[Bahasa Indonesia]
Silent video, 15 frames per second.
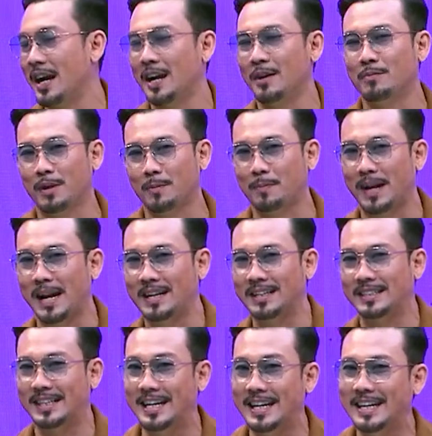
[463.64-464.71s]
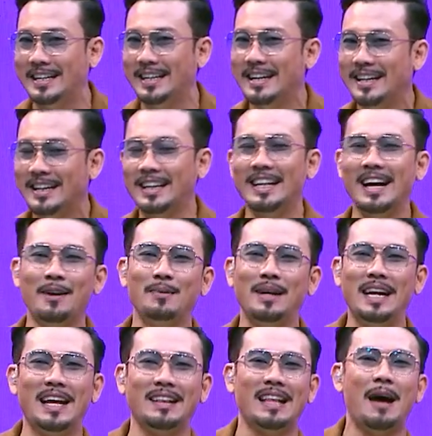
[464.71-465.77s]
akan berperan di sini. Kita akan
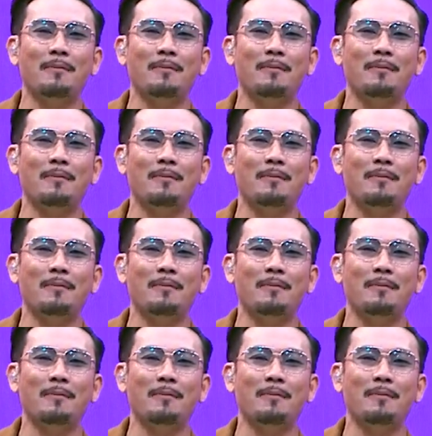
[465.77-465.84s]
melihat